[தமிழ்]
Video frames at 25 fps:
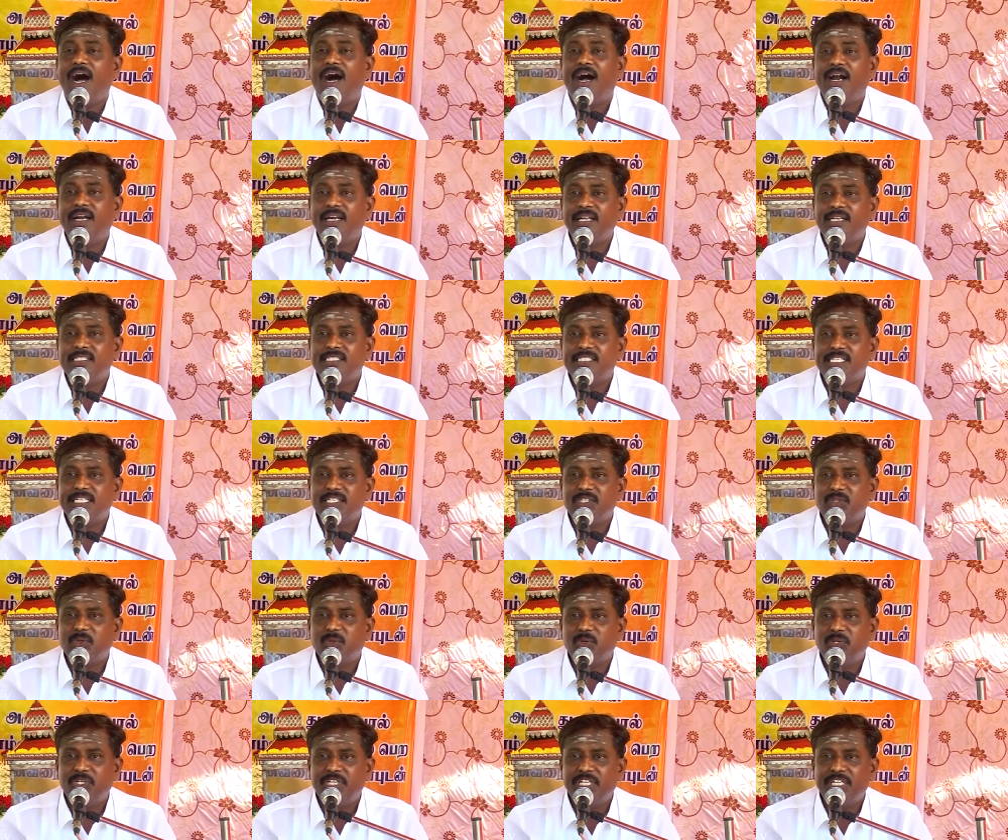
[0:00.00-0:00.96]
ஆடல்
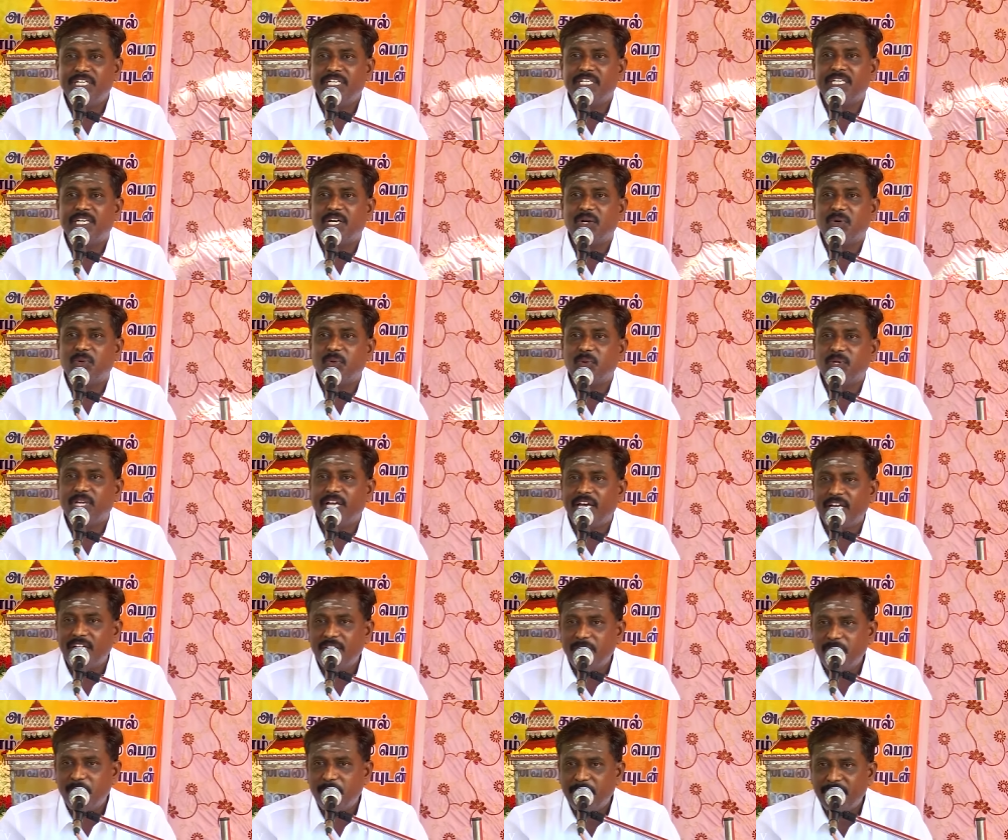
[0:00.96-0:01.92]
செய்து கொண்டிருக்கக்கூடிய
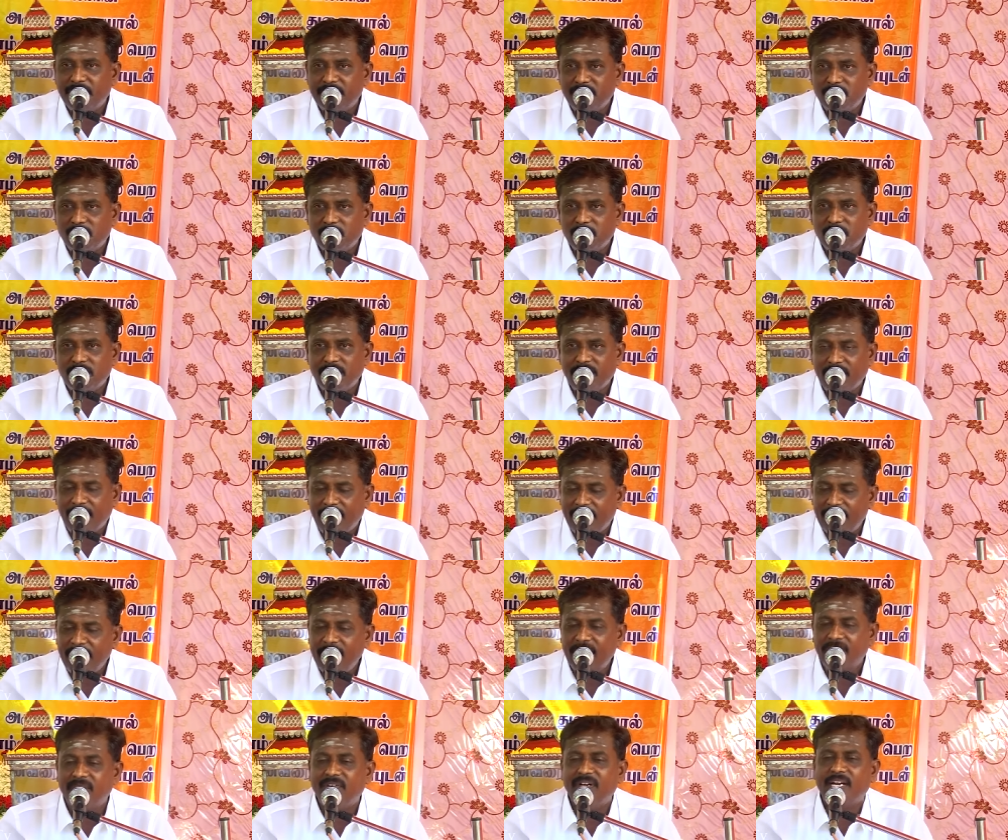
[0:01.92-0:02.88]
அருட்பெருஞ்சோதி
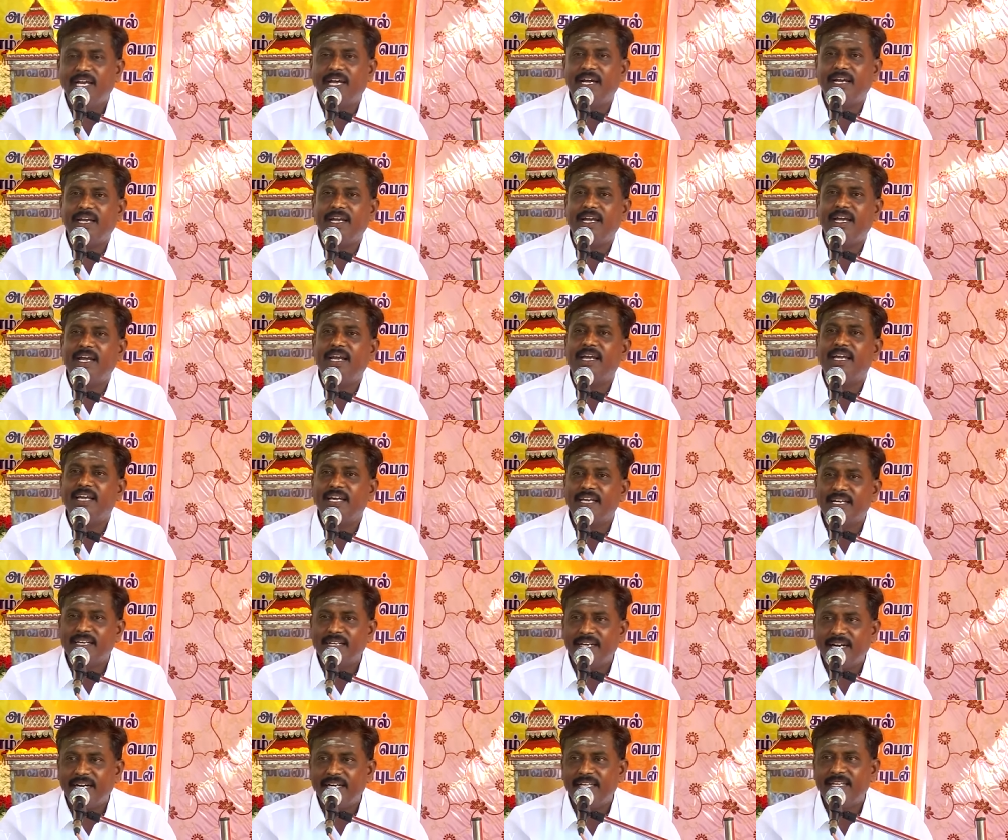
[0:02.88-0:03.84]
ஆண்டவராக
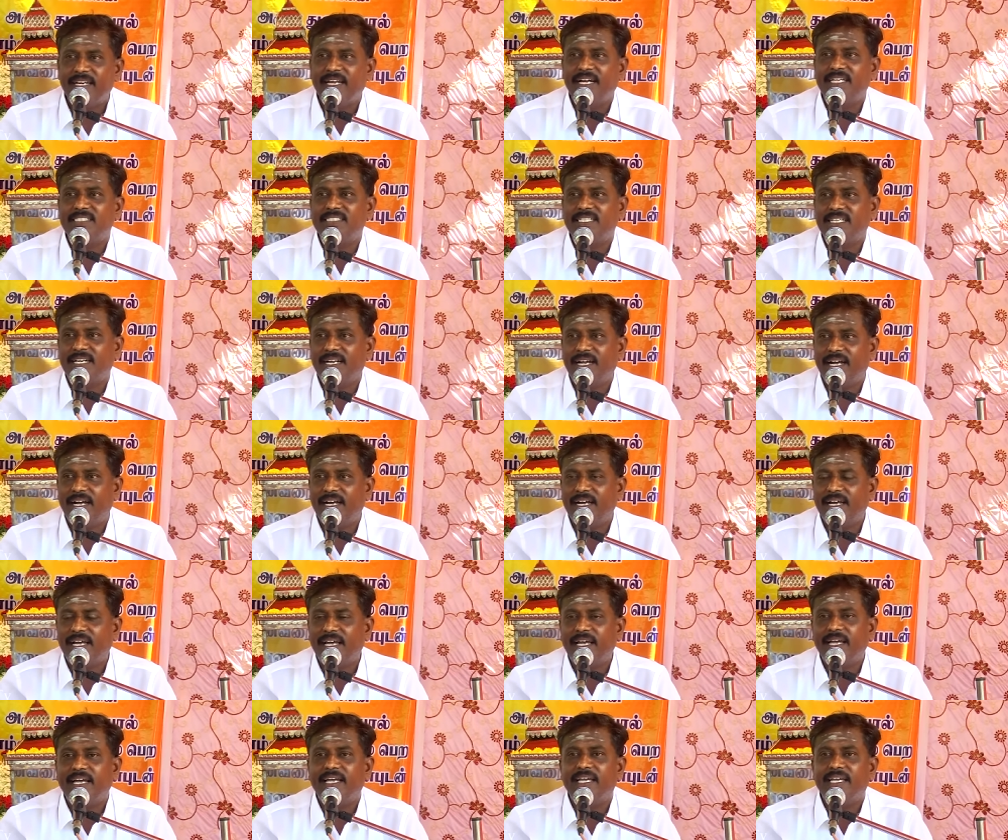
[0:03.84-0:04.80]
நடராஜராக
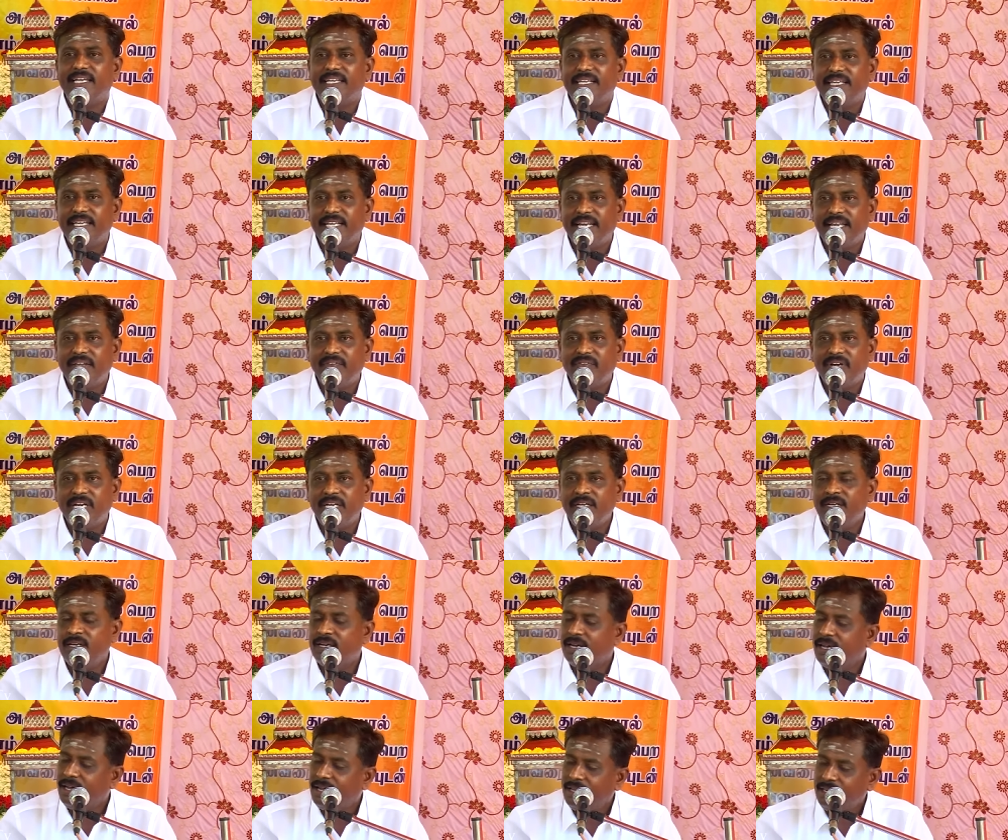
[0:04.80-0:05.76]
இறைவன்
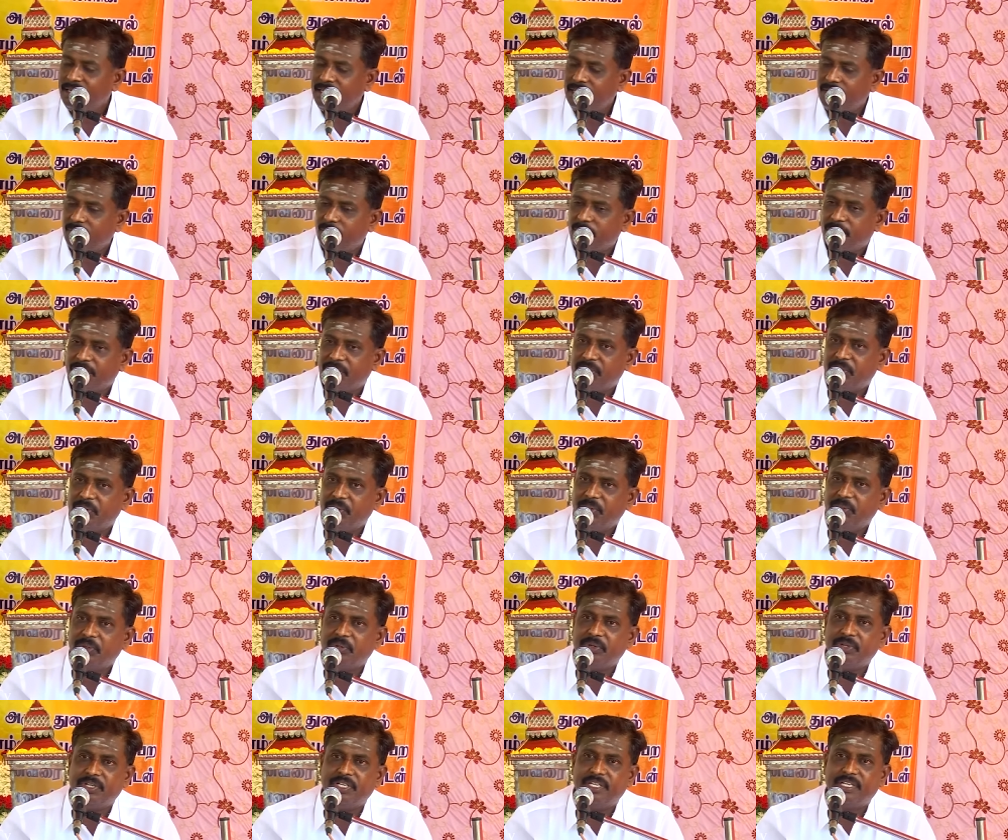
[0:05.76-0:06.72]
காரியப்பட்டு
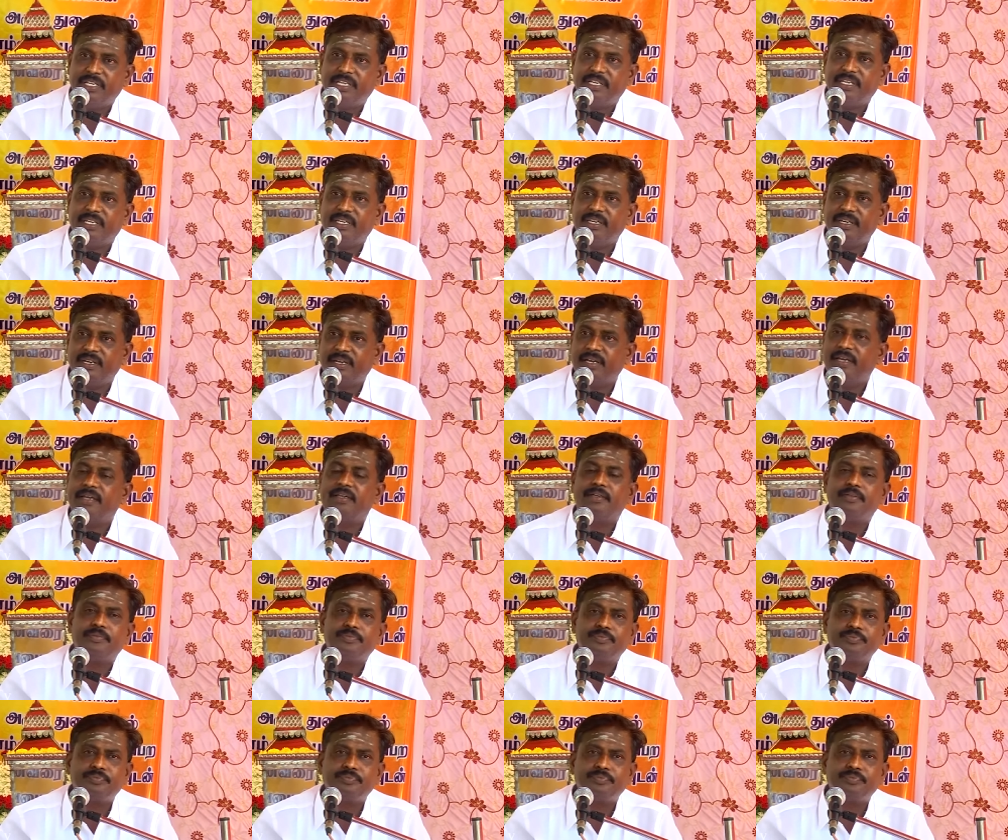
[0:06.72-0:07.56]
கொண்டிருக்கிறார்